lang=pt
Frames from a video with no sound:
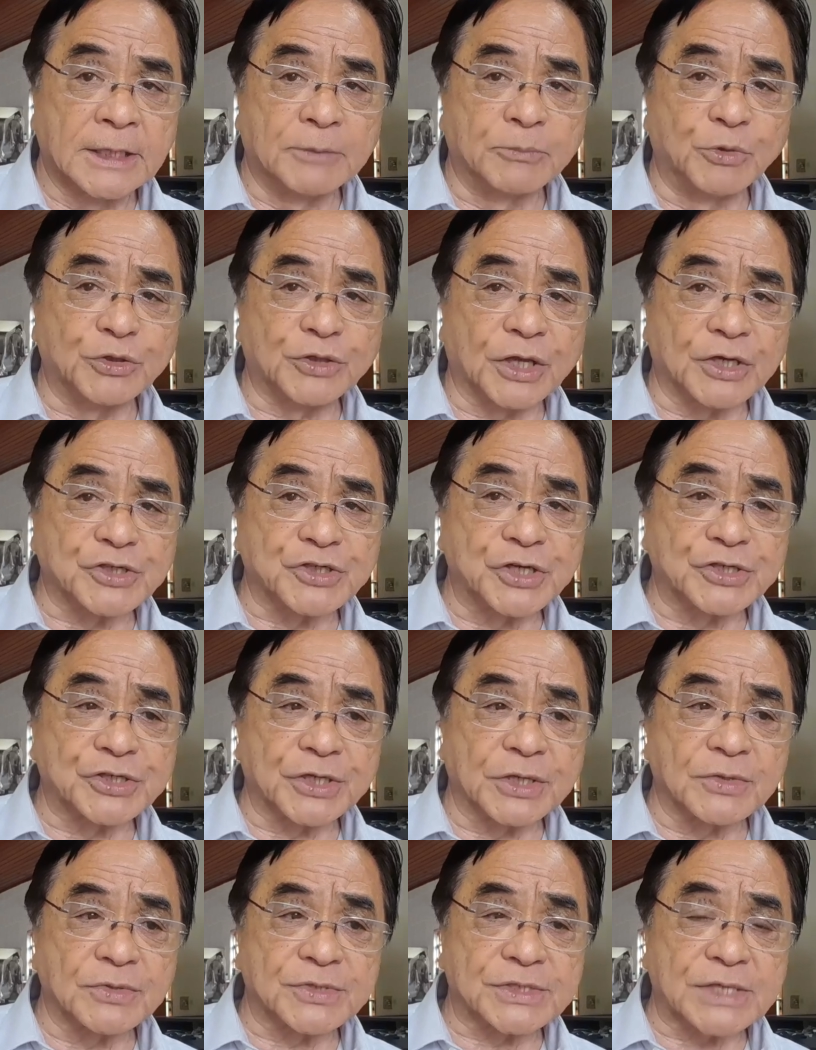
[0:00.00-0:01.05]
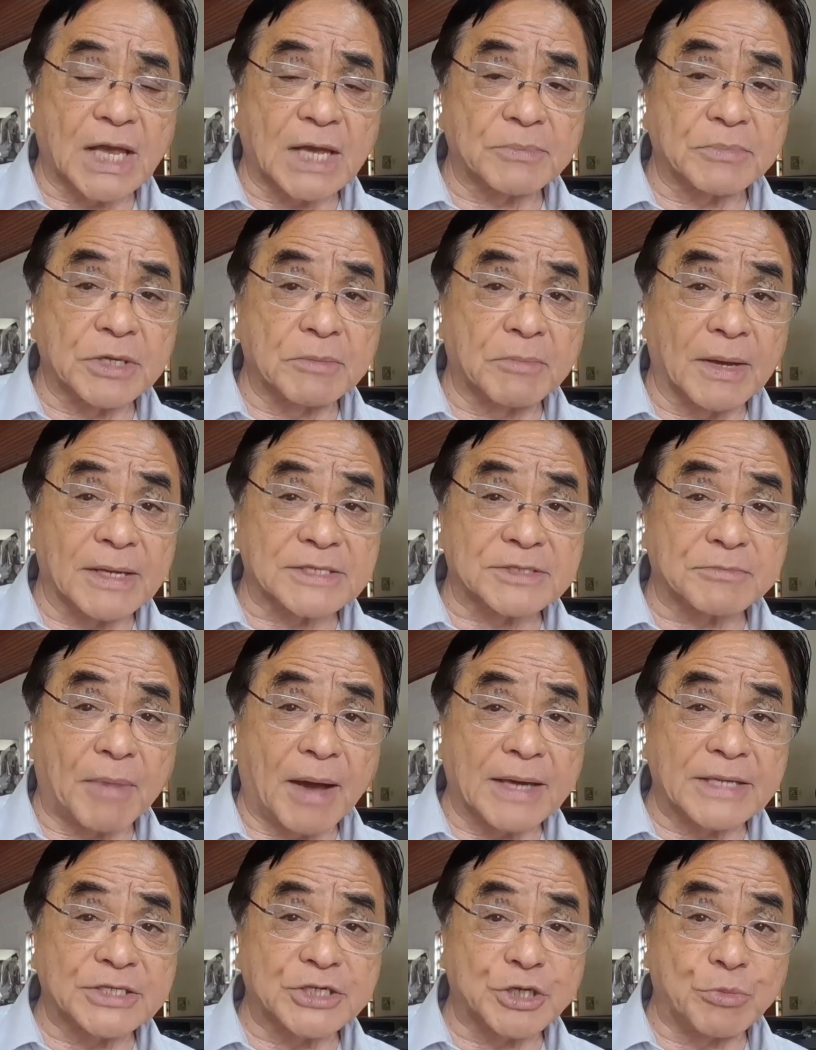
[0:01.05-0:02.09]
Muita gente não sabe, mas
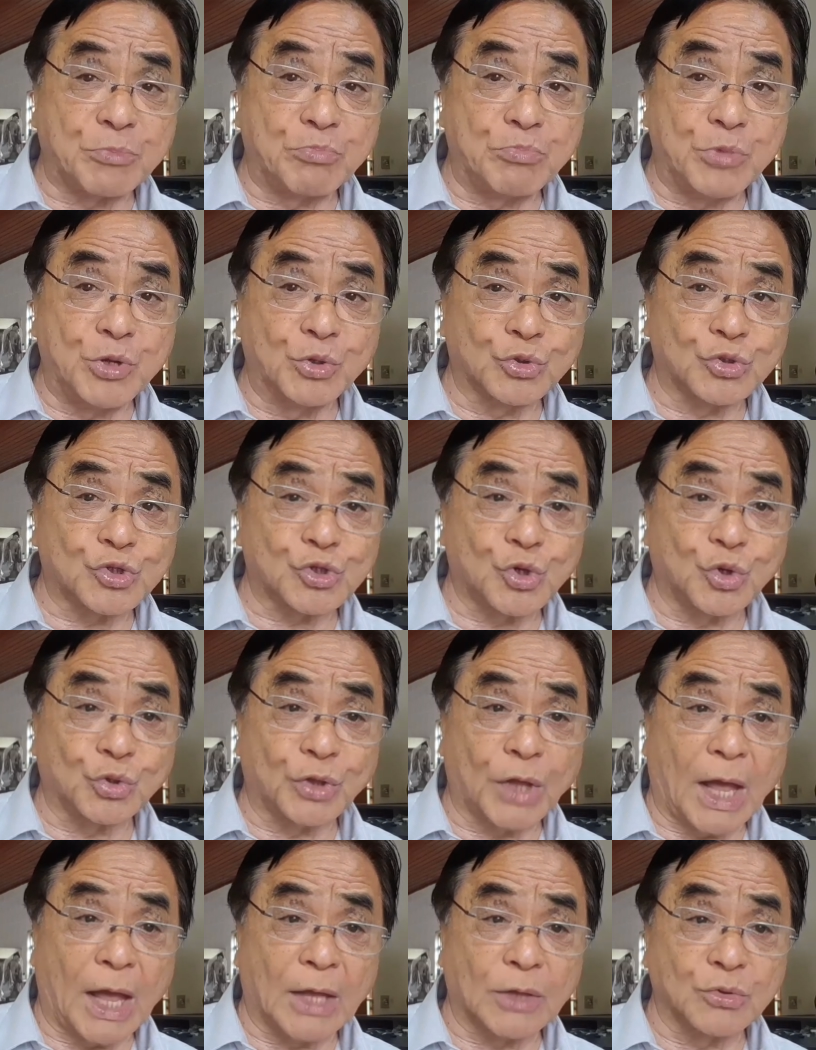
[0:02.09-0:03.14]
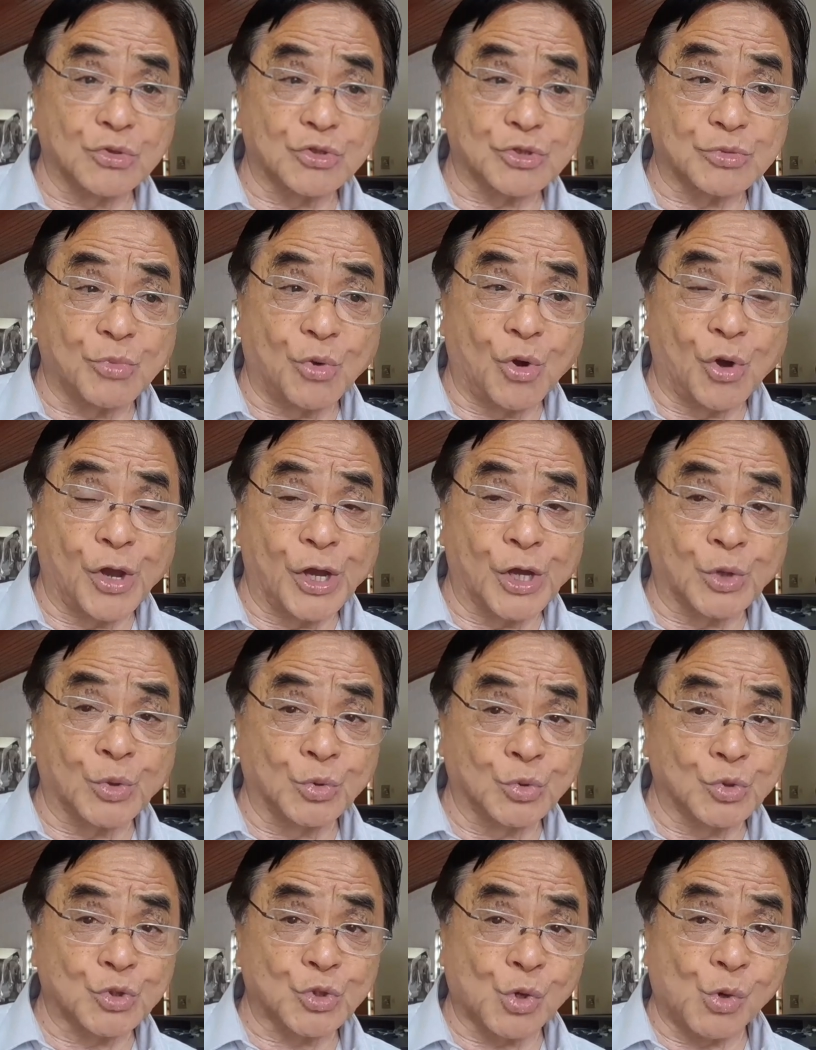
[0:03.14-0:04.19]
mais de mil soldados morreram
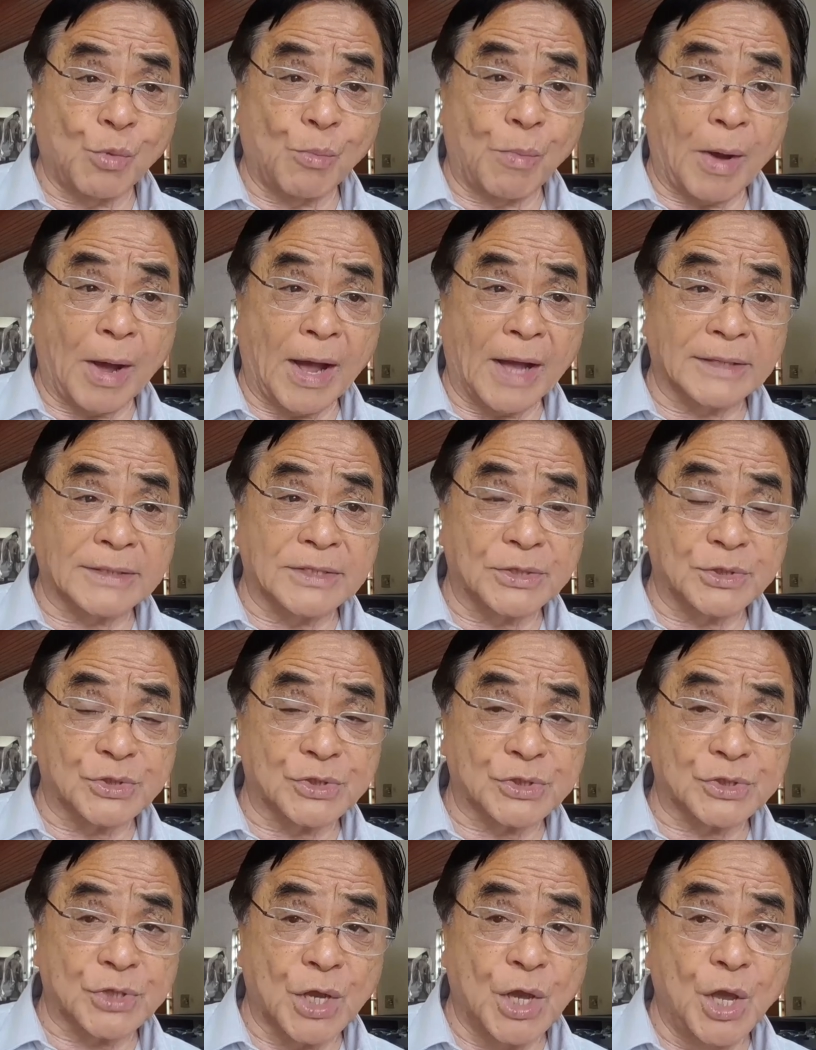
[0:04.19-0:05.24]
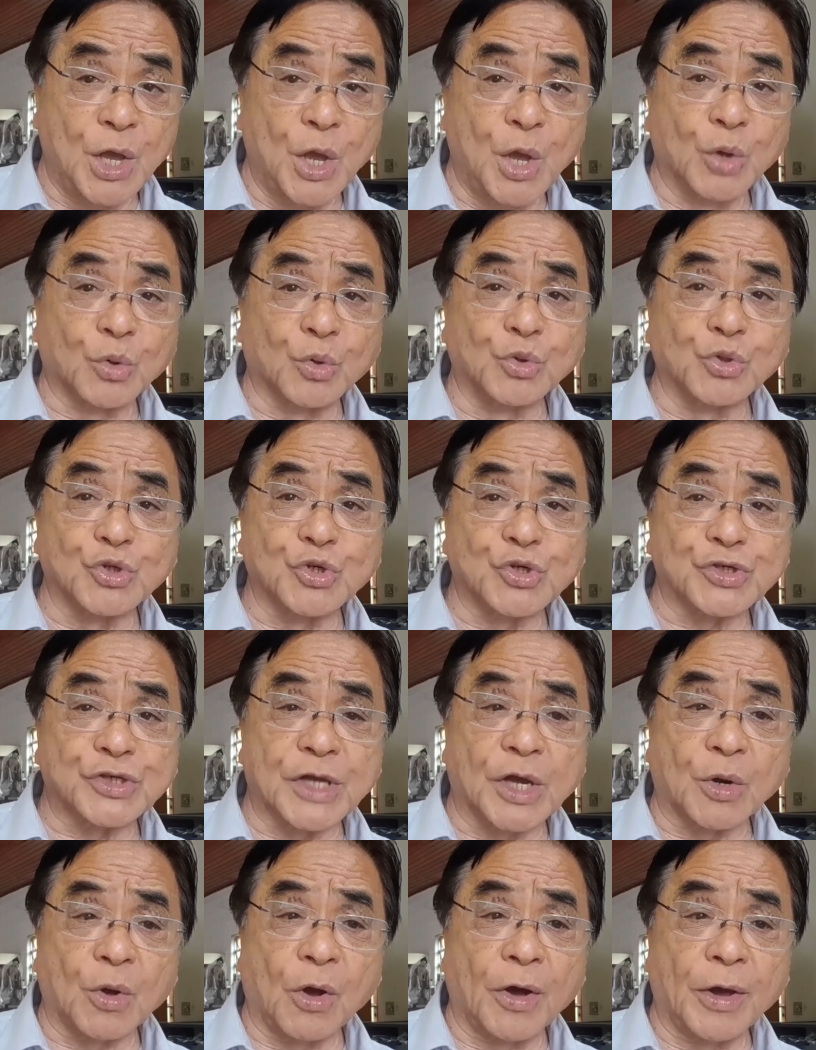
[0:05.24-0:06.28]
nos combates, cujos
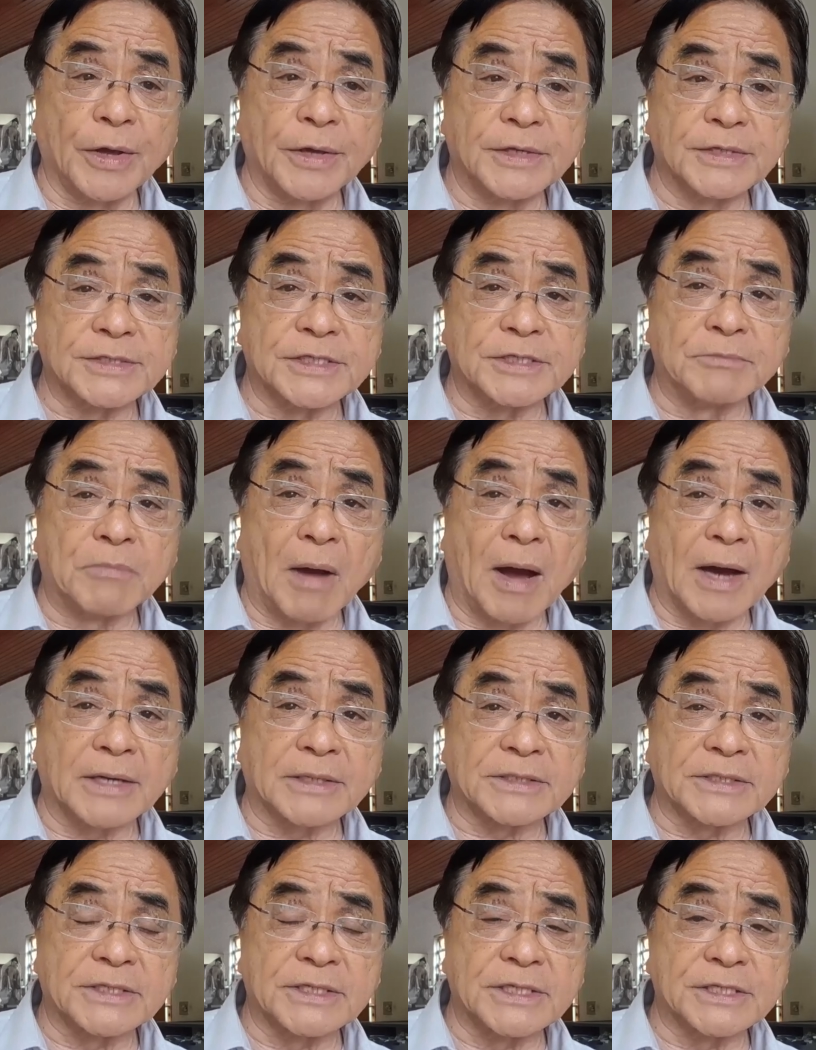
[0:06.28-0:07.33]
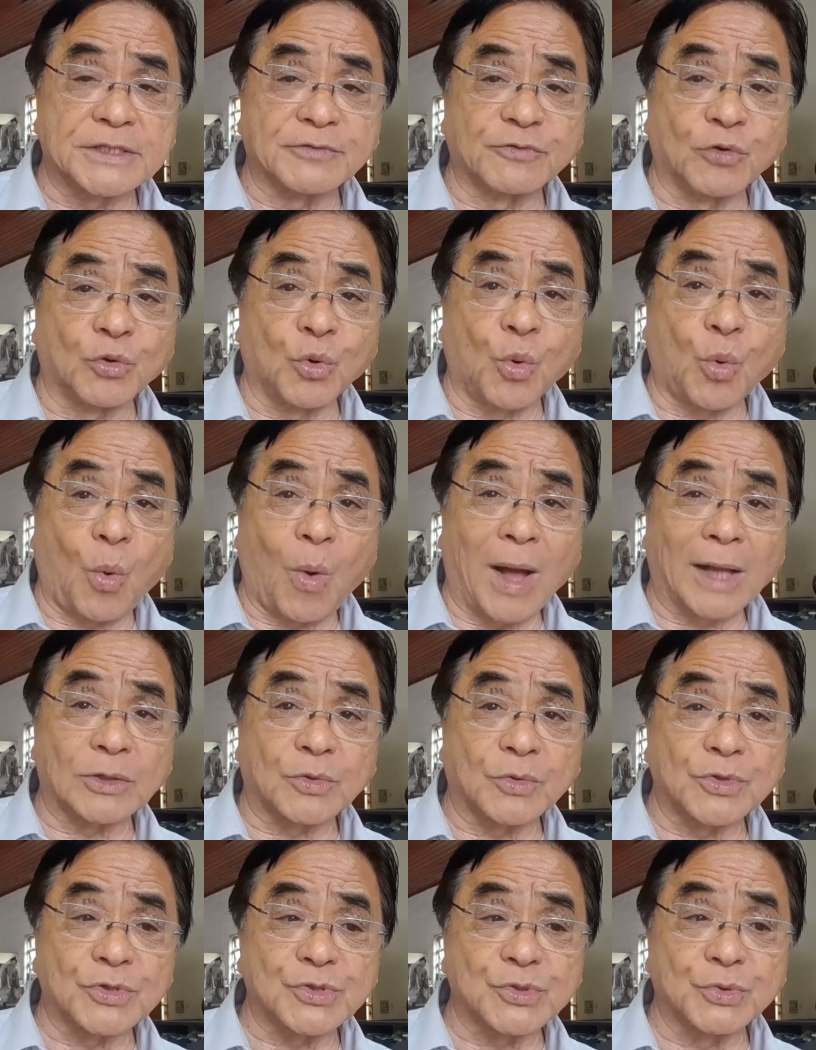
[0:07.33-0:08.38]
heróis e mártires foram
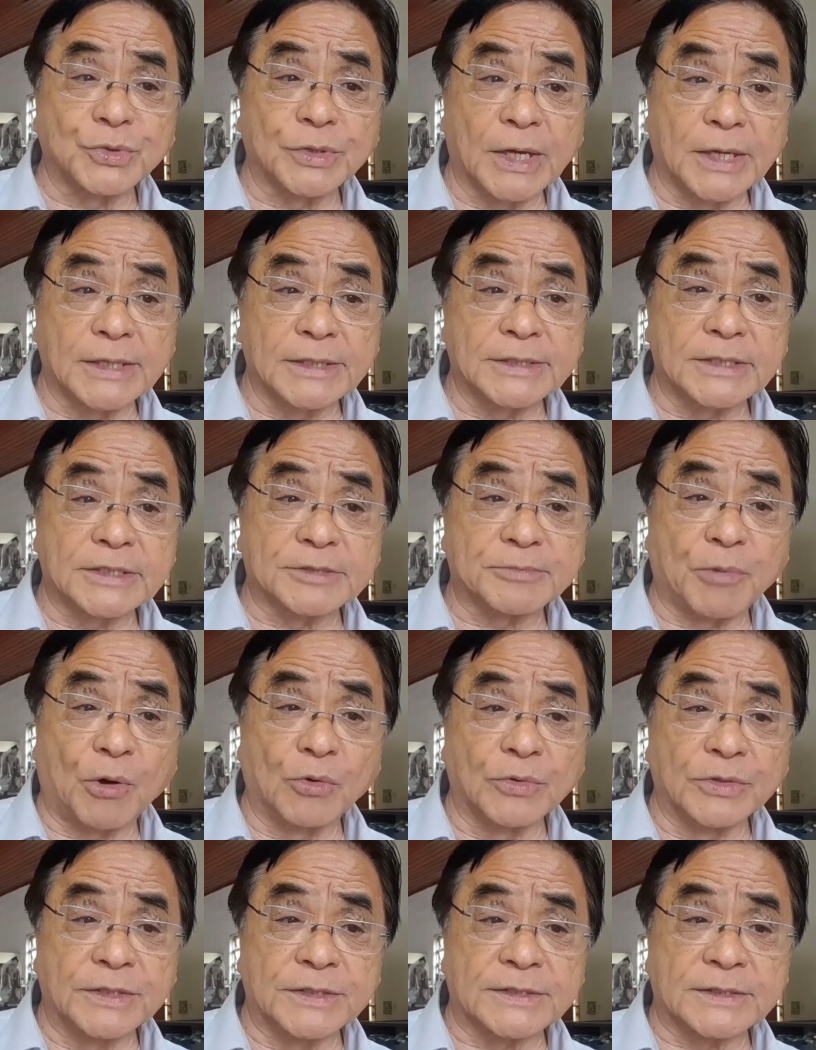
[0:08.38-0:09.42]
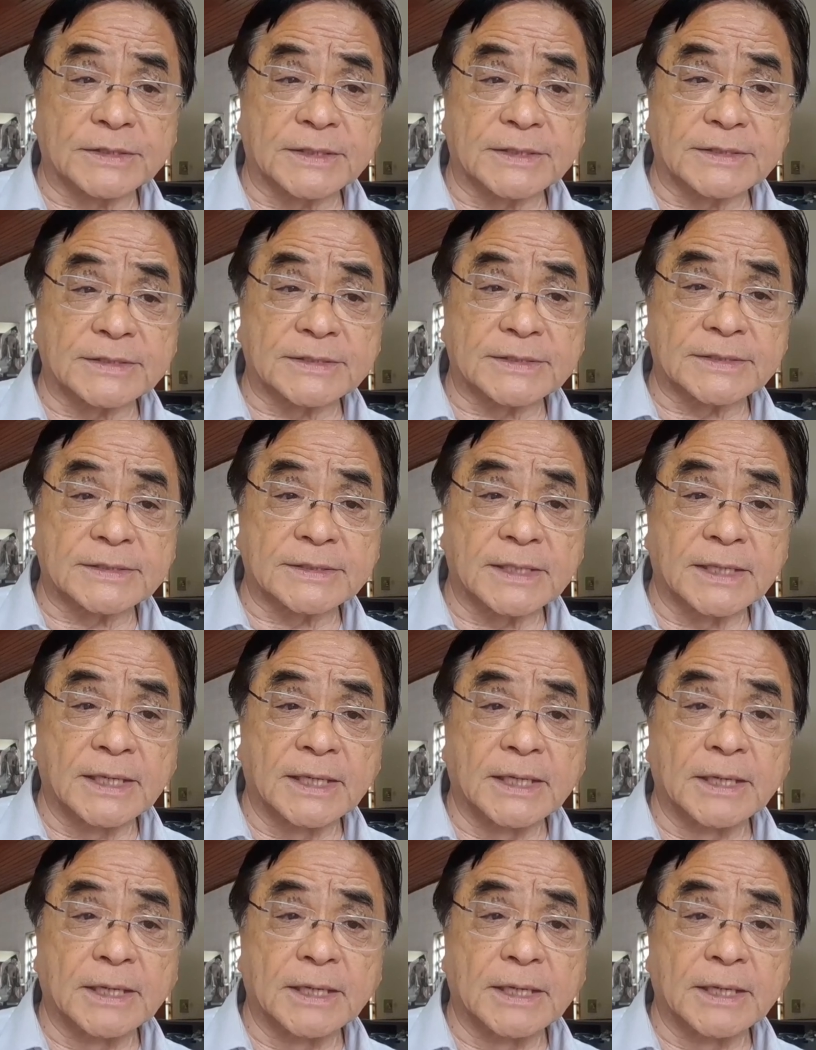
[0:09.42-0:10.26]
quatro estudantes paulistas,